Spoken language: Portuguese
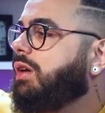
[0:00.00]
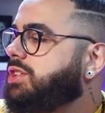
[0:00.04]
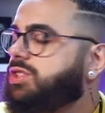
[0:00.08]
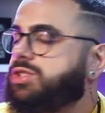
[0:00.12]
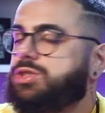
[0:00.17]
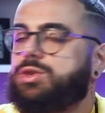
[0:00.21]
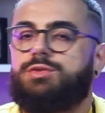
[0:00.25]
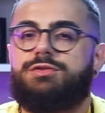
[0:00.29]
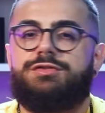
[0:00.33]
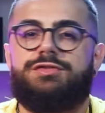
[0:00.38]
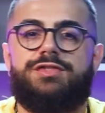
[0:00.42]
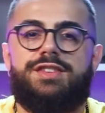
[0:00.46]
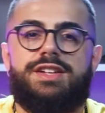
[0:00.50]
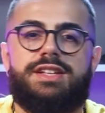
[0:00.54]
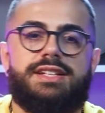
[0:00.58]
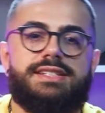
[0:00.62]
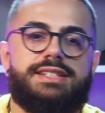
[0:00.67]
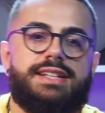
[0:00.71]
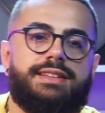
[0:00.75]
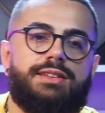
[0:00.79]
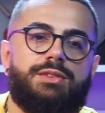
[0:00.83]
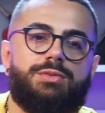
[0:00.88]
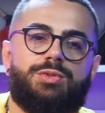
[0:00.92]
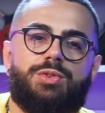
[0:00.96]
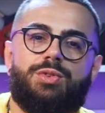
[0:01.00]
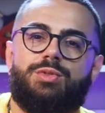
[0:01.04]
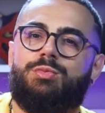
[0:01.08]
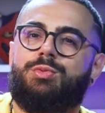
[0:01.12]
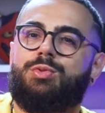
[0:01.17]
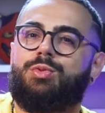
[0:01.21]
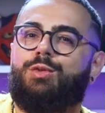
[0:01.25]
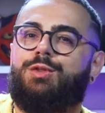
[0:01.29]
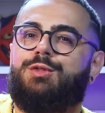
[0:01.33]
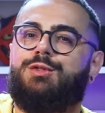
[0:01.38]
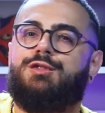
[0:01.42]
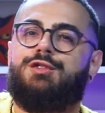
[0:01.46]
dissolvidas, é tão todo
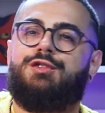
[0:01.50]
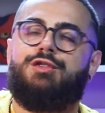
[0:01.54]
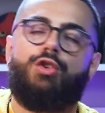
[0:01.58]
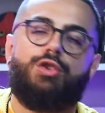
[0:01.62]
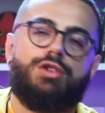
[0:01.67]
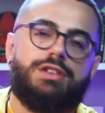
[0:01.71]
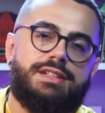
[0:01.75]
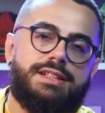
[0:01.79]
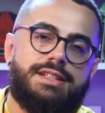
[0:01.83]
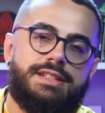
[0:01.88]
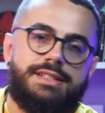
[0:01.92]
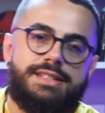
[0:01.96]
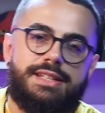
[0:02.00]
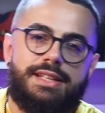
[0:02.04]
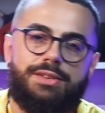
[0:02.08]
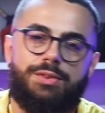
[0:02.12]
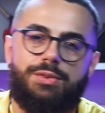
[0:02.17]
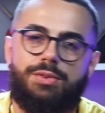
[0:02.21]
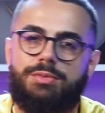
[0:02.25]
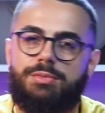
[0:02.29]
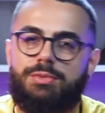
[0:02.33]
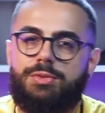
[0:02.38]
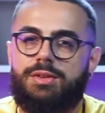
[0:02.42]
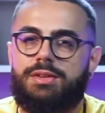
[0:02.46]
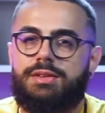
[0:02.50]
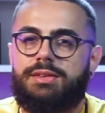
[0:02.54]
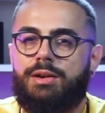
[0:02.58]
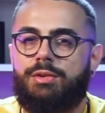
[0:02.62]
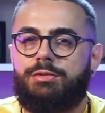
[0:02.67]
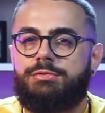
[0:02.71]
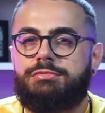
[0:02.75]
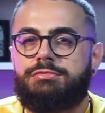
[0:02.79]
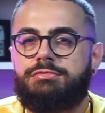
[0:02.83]
mundo foda-se, é todo mundo tão